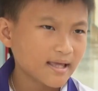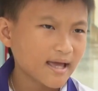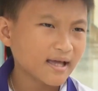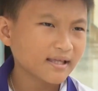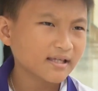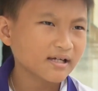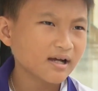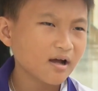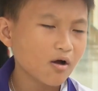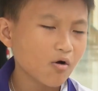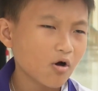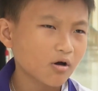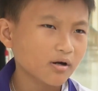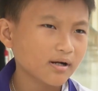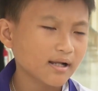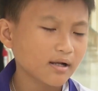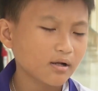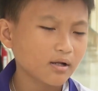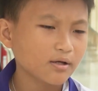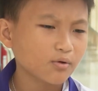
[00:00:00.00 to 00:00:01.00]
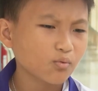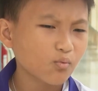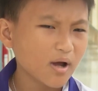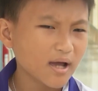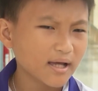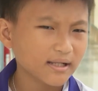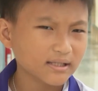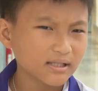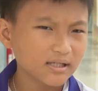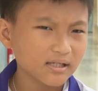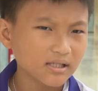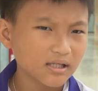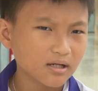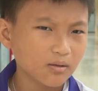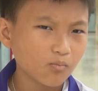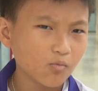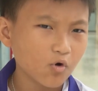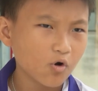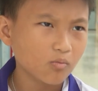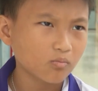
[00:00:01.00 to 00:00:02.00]
Dạ, những câu hỏi này liên quan tới
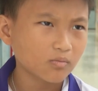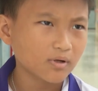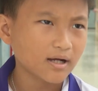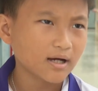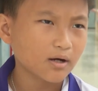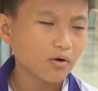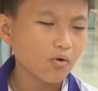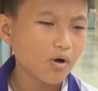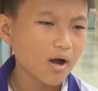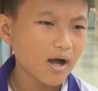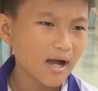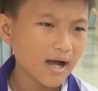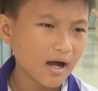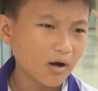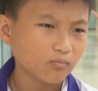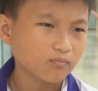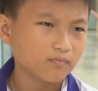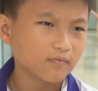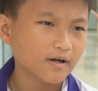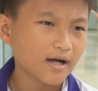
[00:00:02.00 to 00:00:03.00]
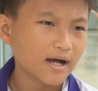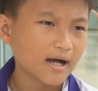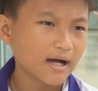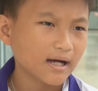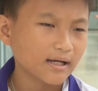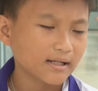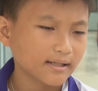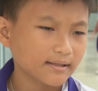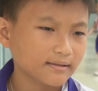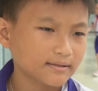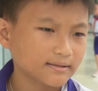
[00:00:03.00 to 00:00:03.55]
những môn mà khoa học và